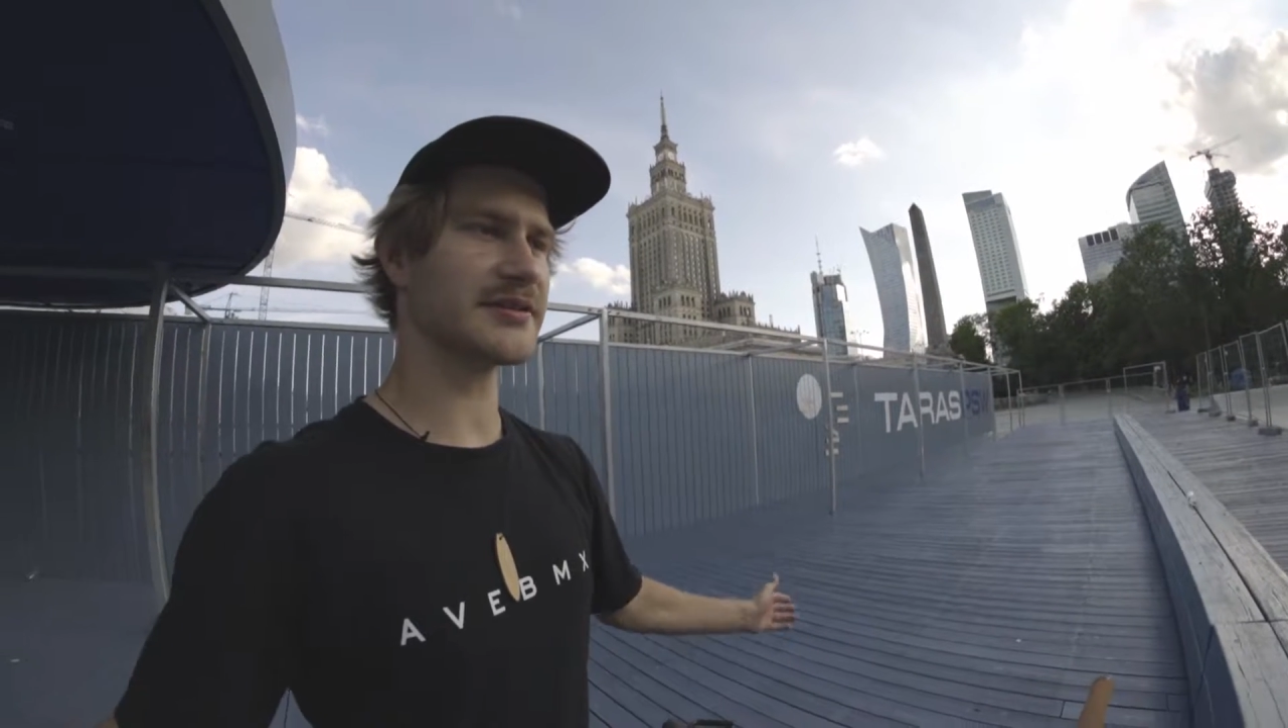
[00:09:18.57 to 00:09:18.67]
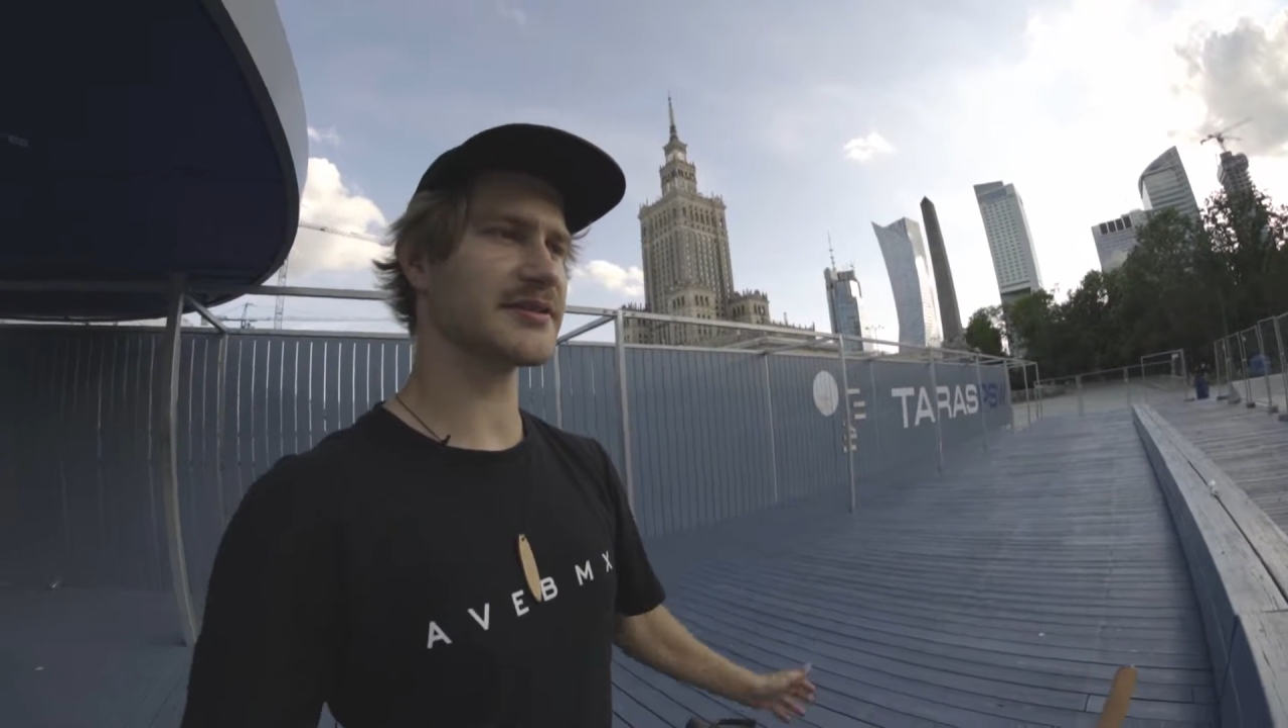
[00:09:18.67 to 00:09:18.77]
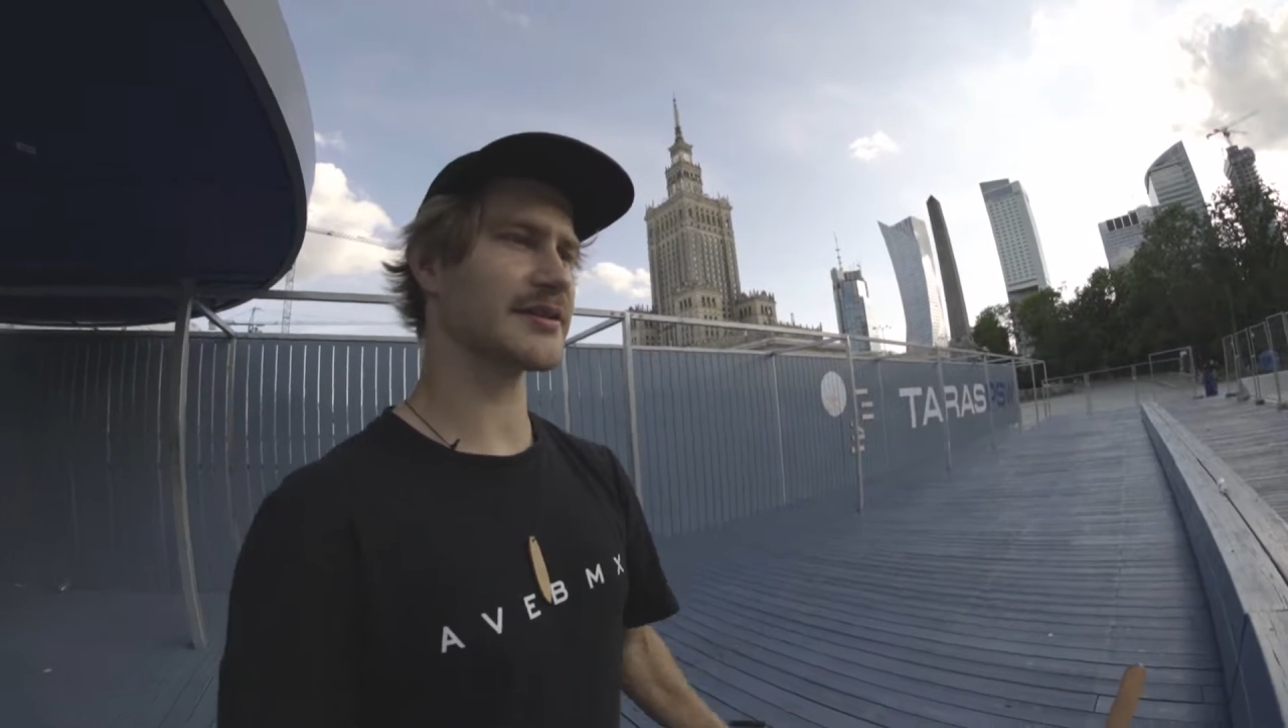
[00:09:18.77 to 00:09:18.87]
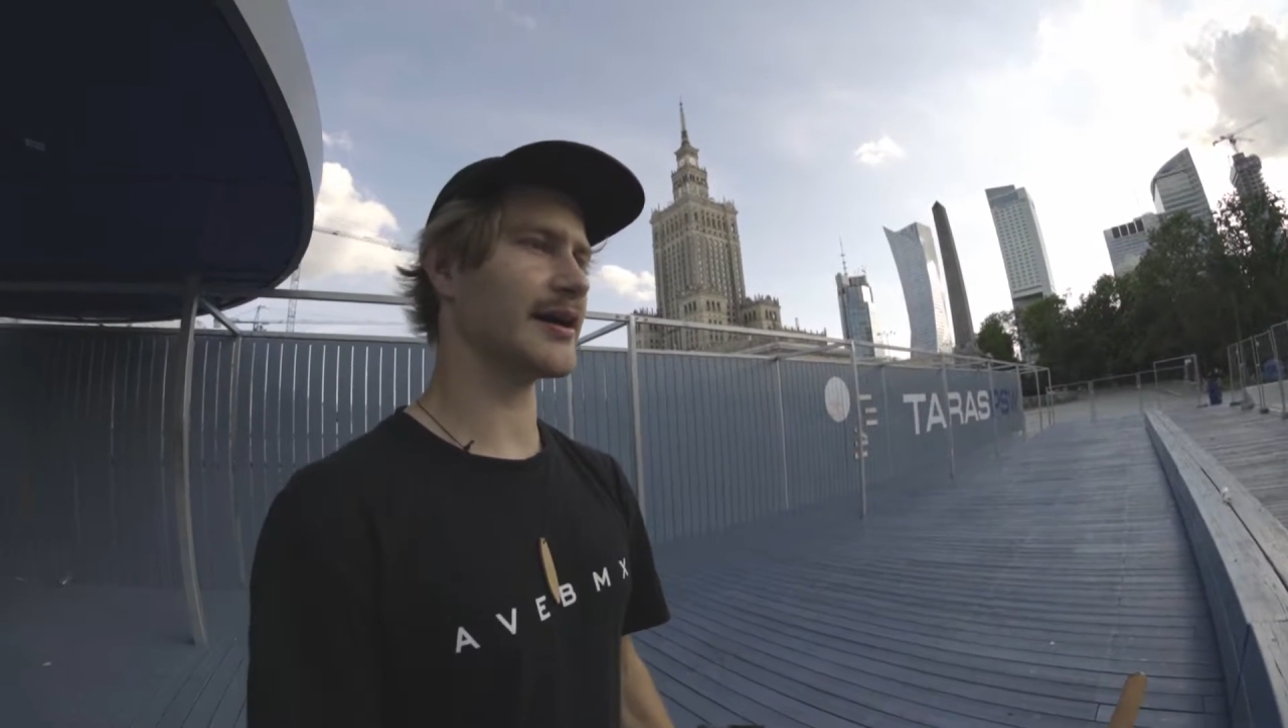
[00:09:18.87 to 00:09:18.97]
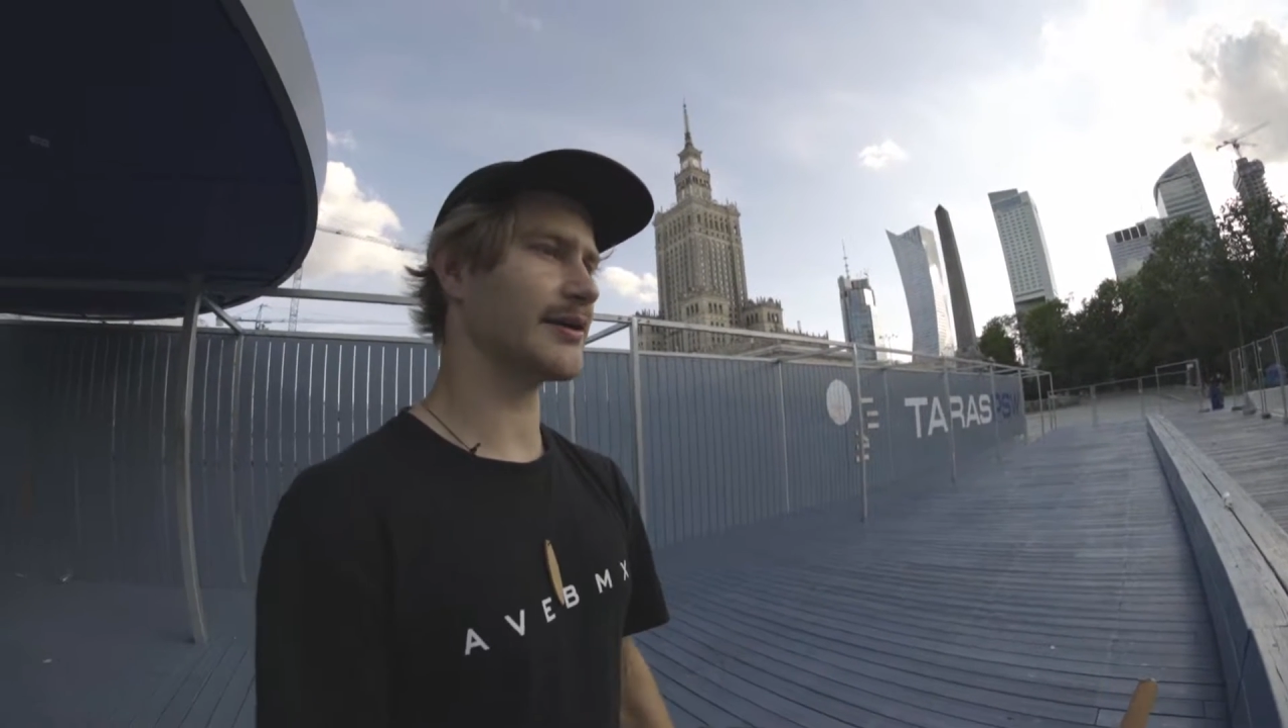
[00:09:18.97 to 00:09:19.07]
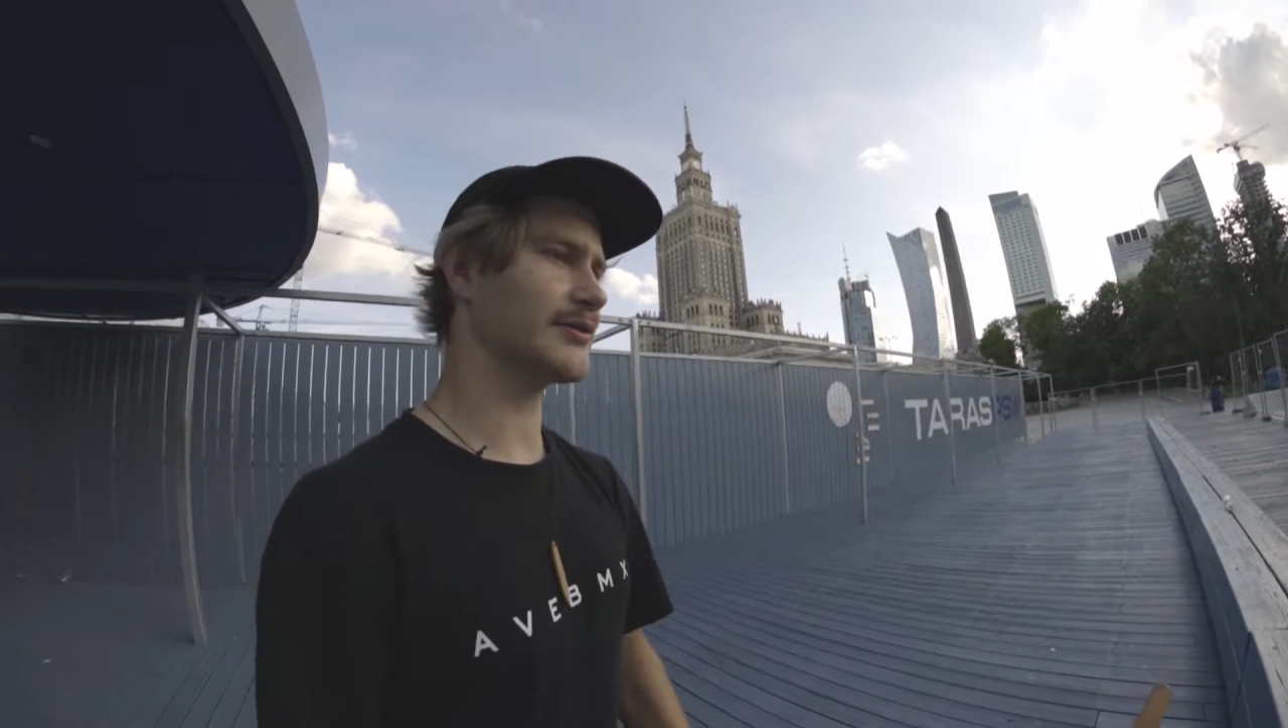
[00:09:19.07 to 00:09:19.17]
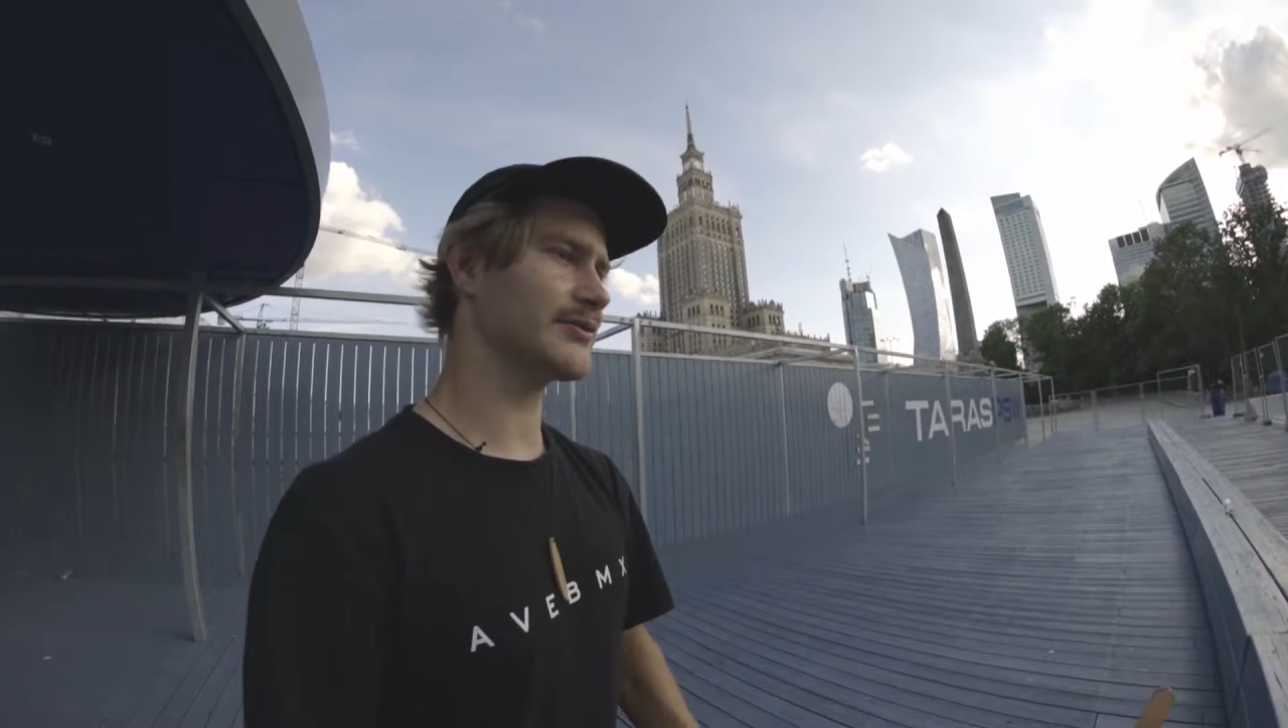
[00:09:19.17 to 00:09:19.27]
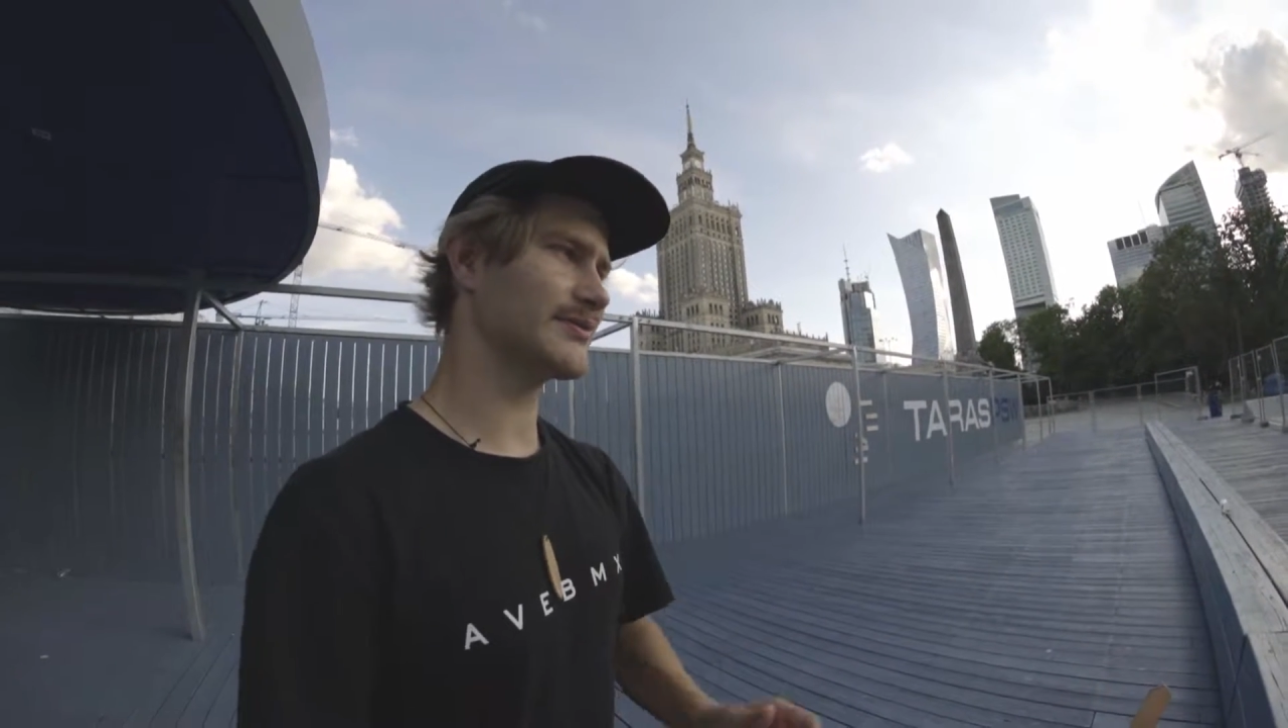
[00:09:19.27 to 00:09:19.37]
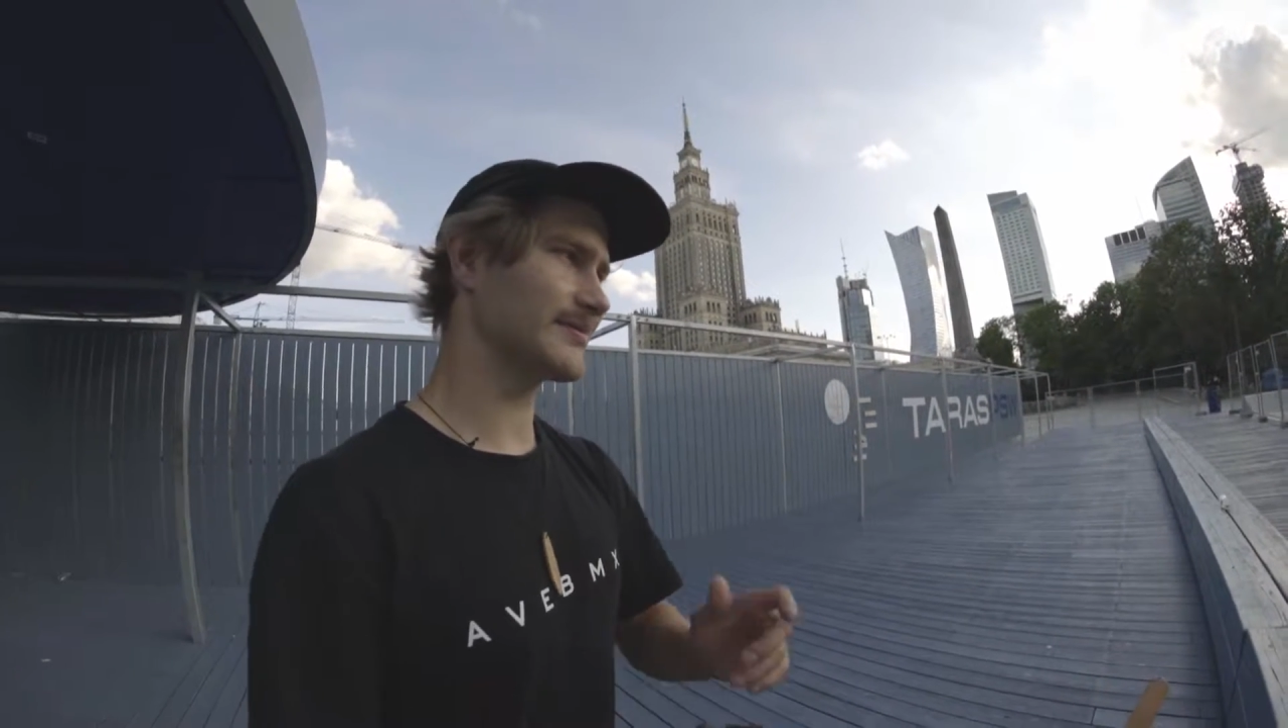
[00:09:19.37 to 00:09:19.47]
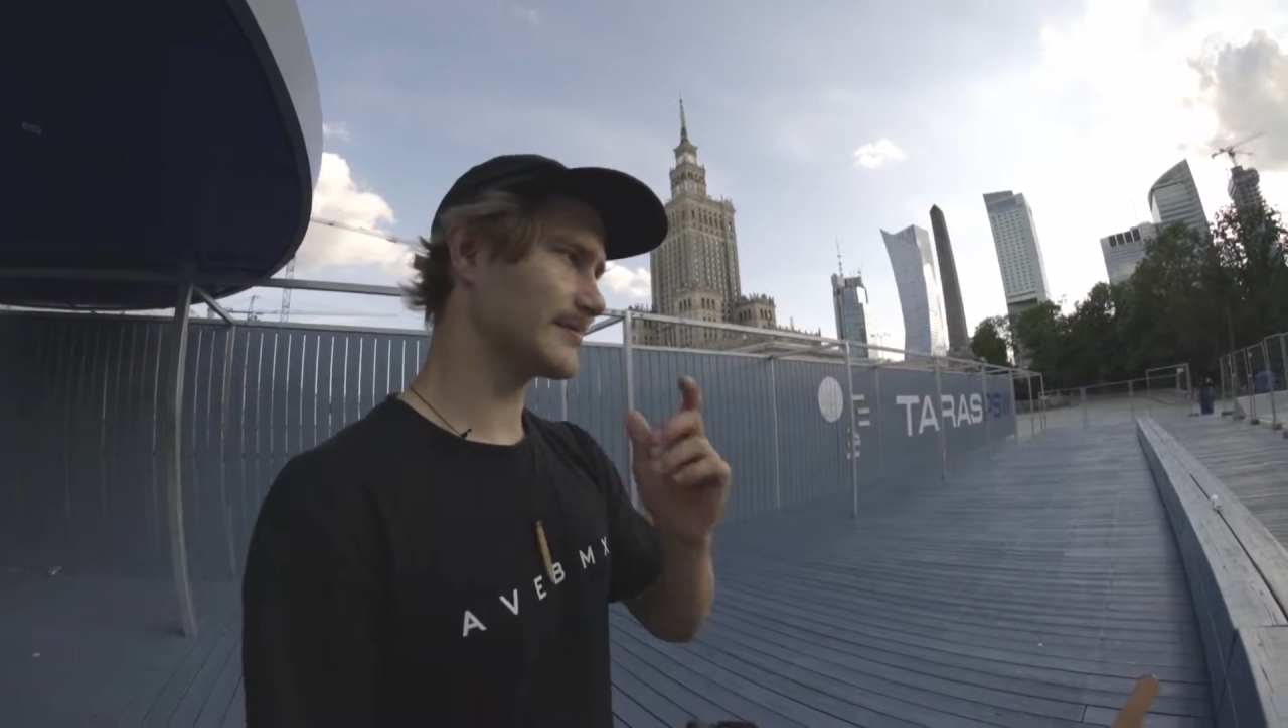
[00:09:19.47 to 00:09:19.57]
ślizgają.
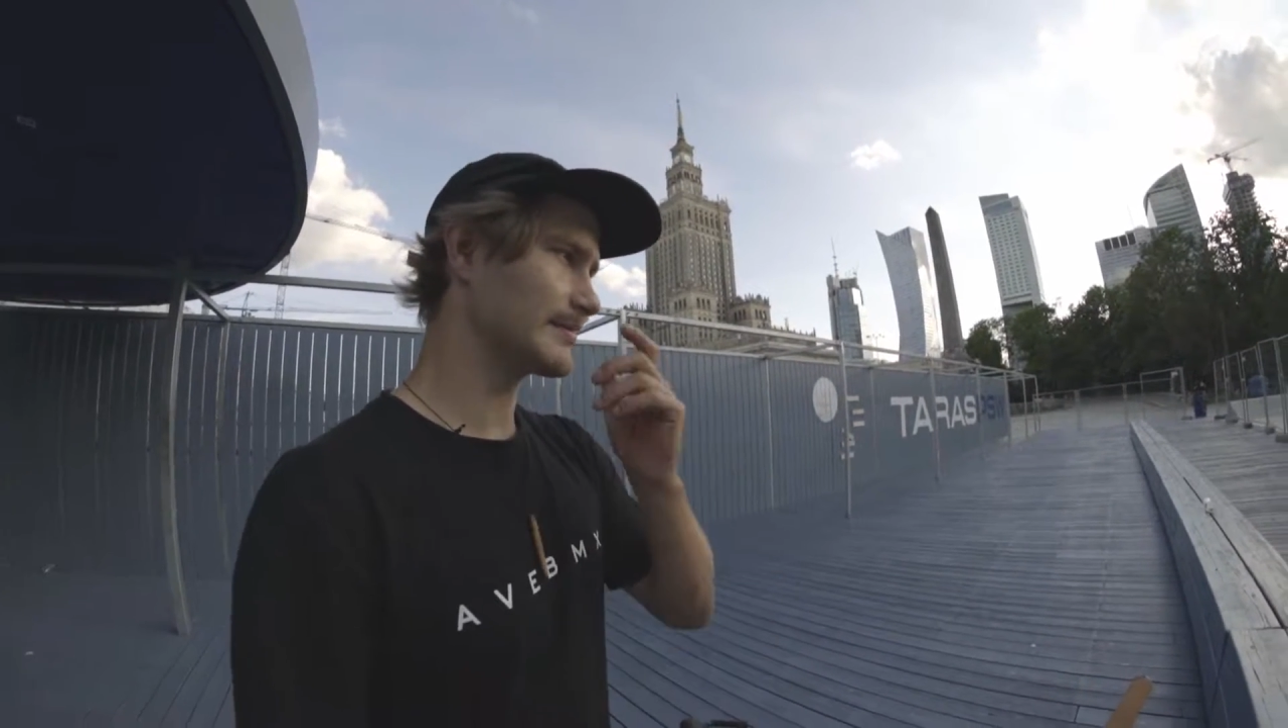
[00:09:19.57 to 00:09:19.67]
nie.